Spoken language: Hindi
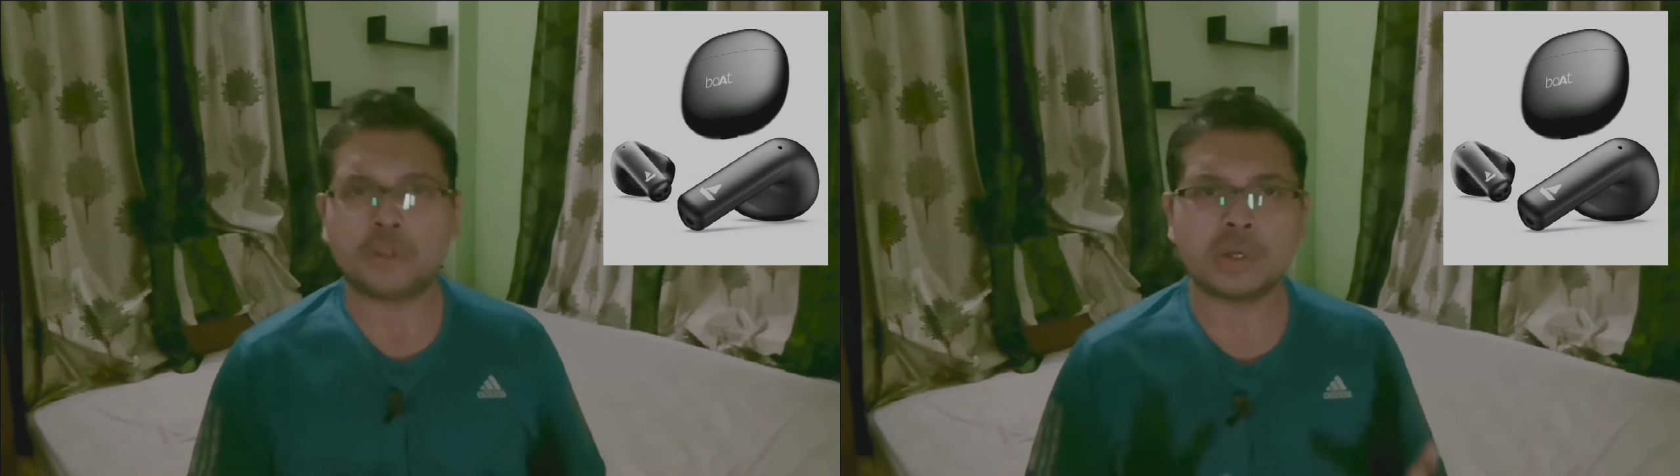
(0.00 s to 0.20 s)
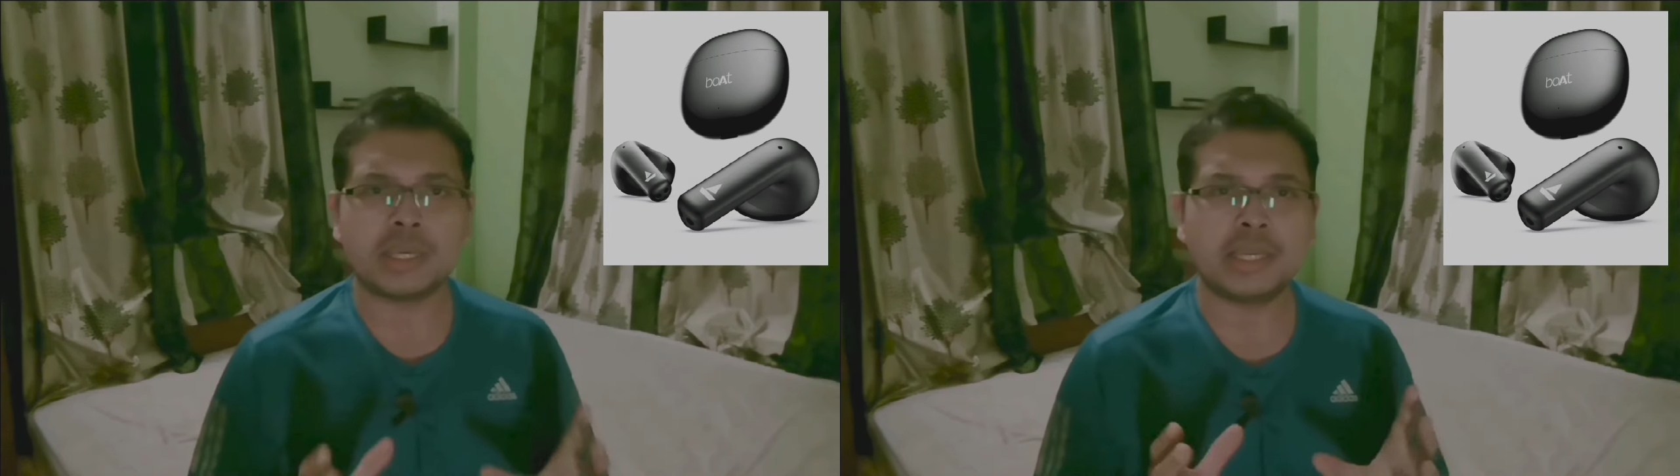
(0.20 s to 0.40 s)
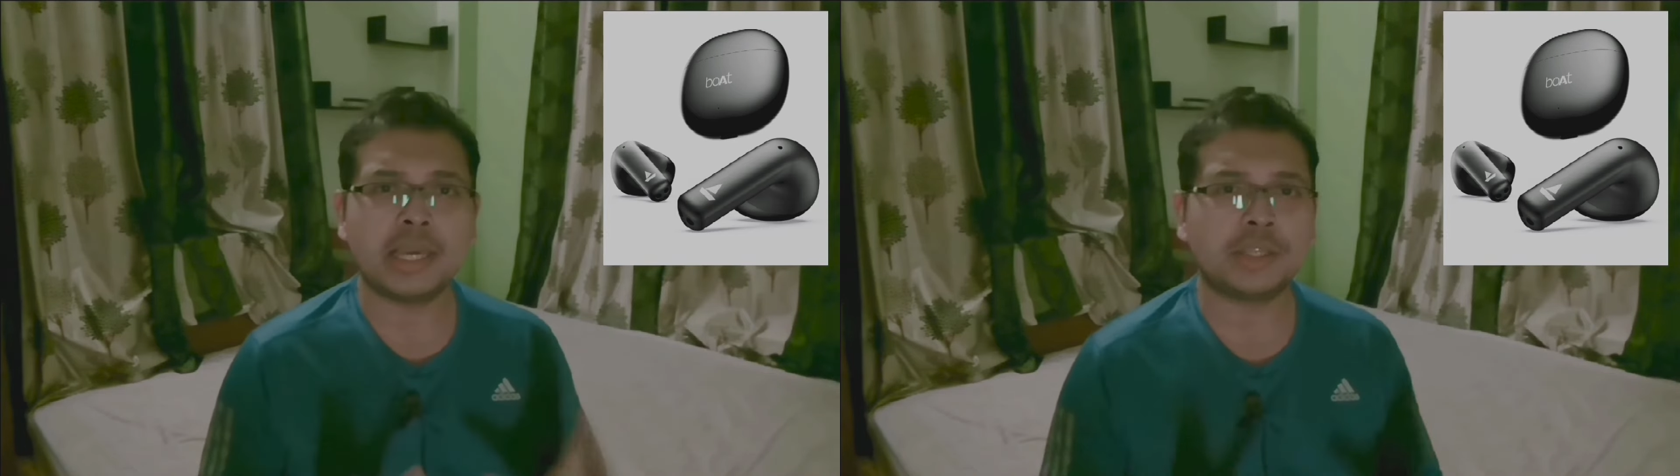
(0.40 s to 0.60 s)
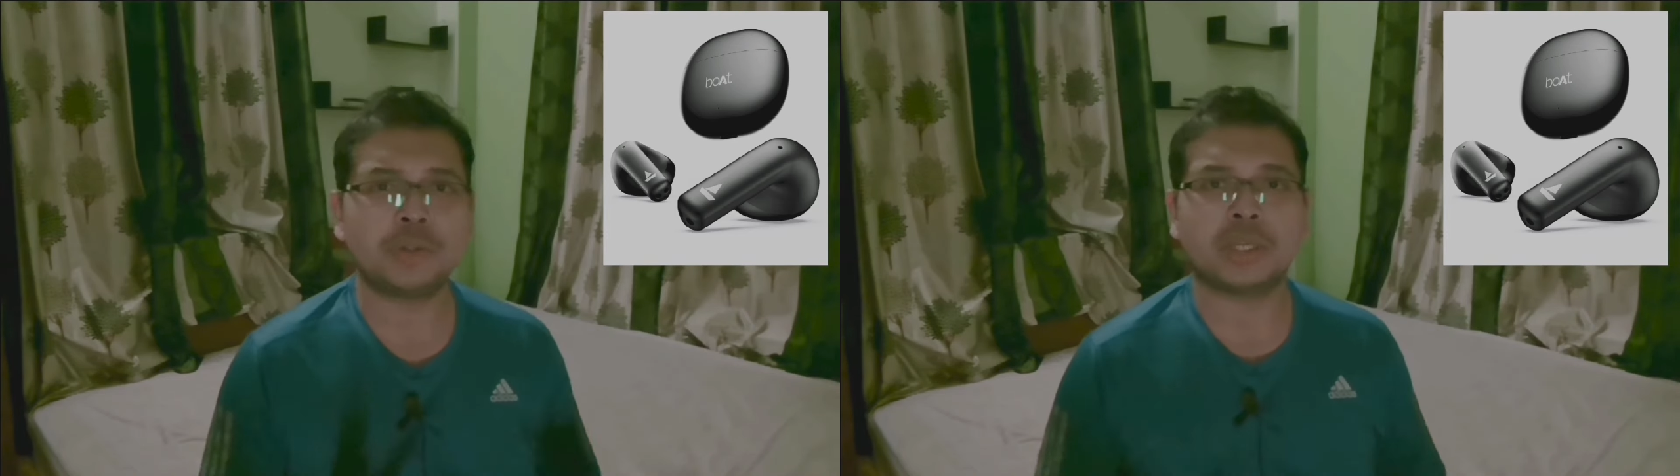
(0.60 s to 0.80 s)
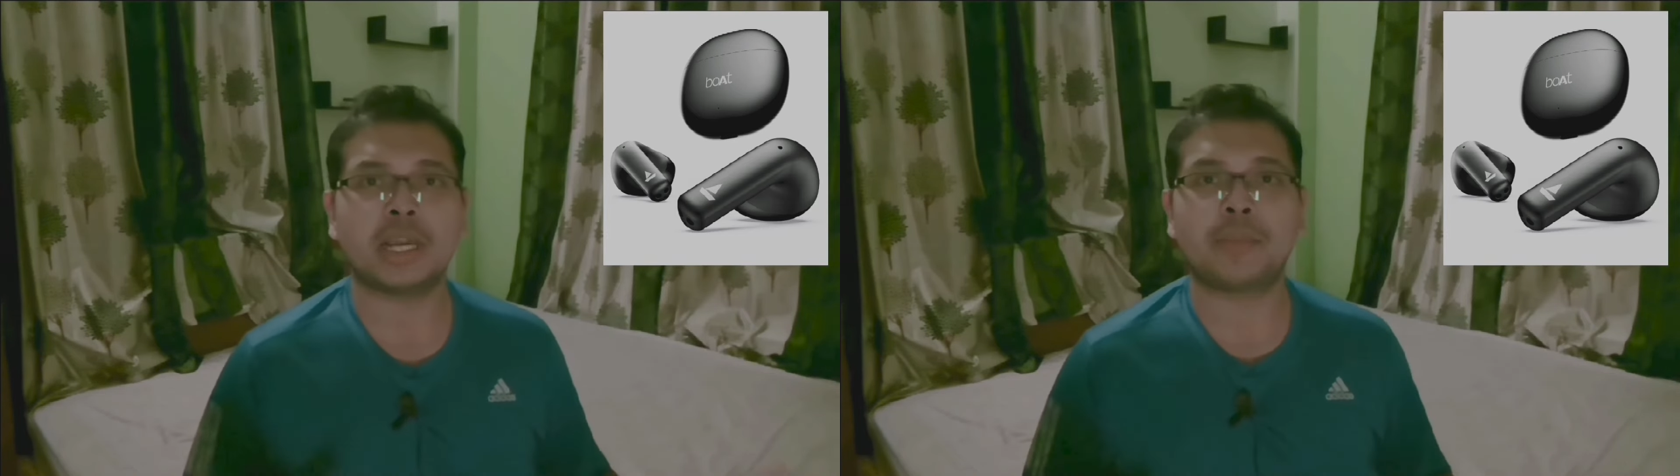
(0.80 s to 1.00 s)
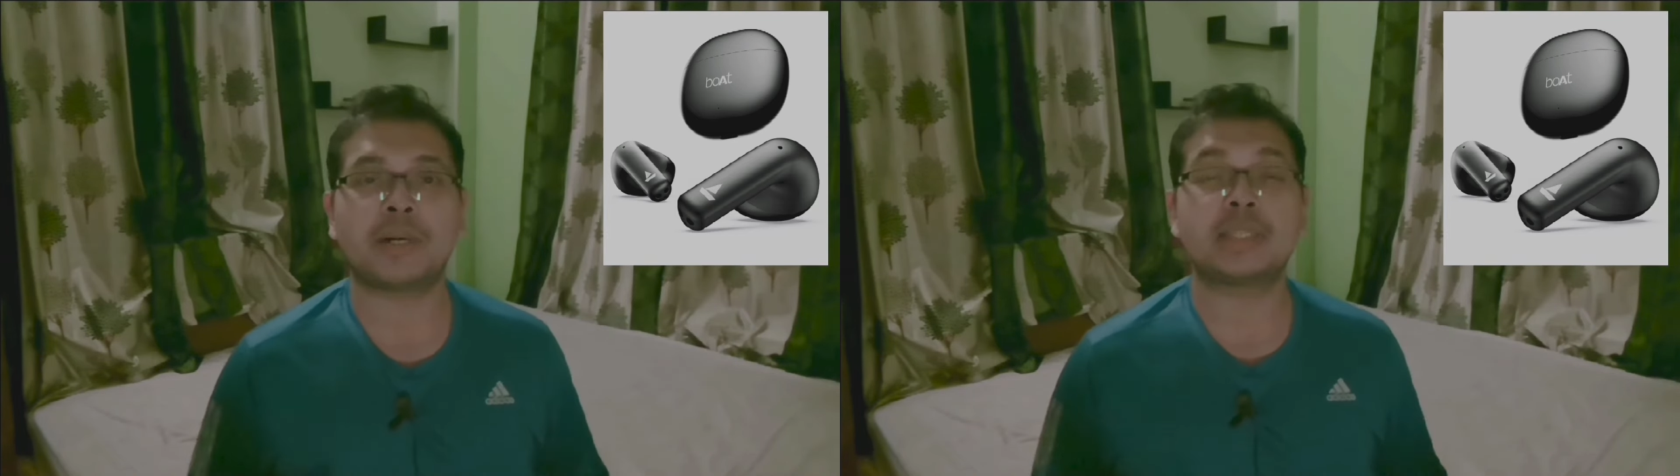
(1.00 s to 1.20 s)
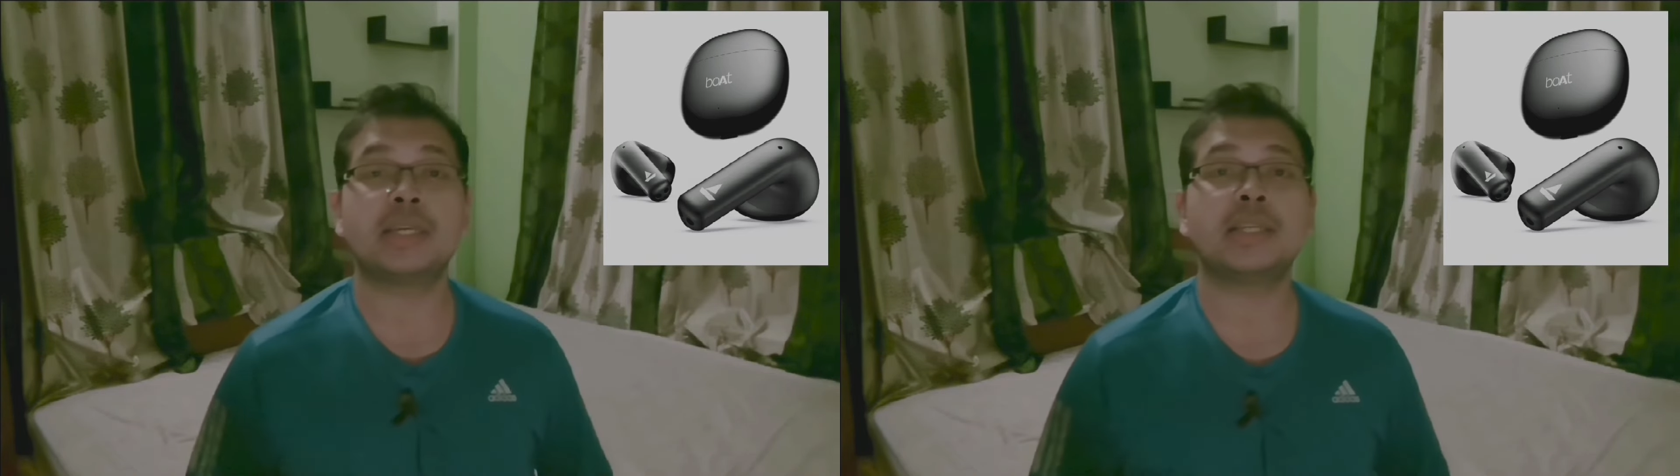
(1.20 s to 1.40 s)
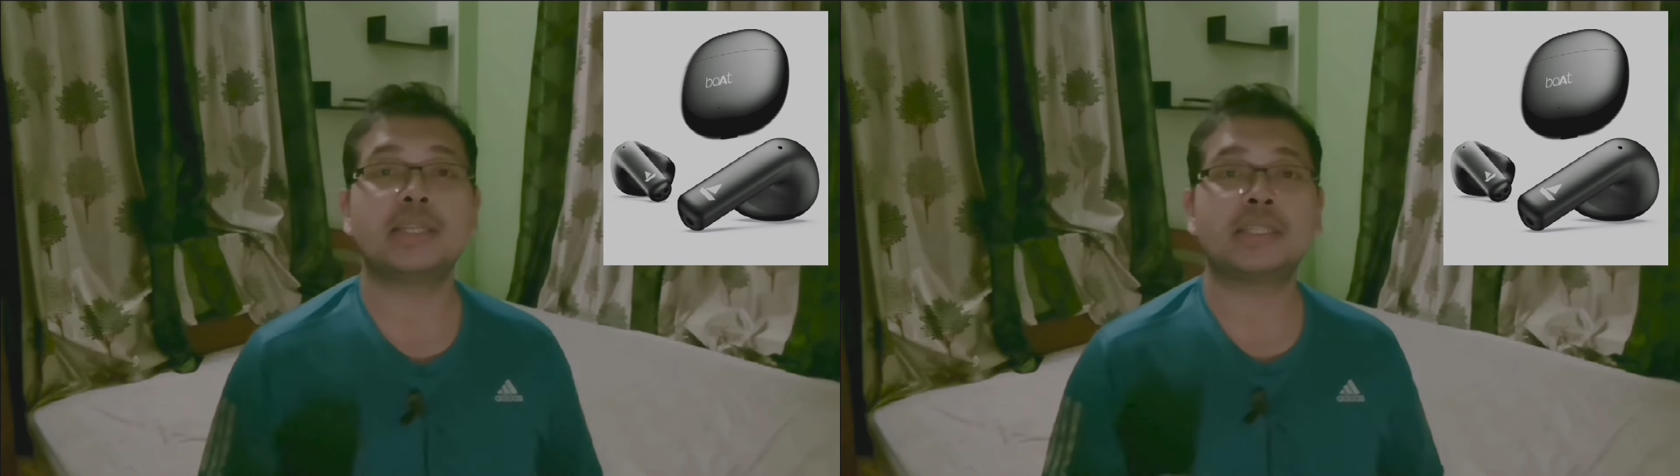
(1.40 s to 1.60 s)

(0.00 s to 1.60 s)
तो ये जो ईयरबड्स है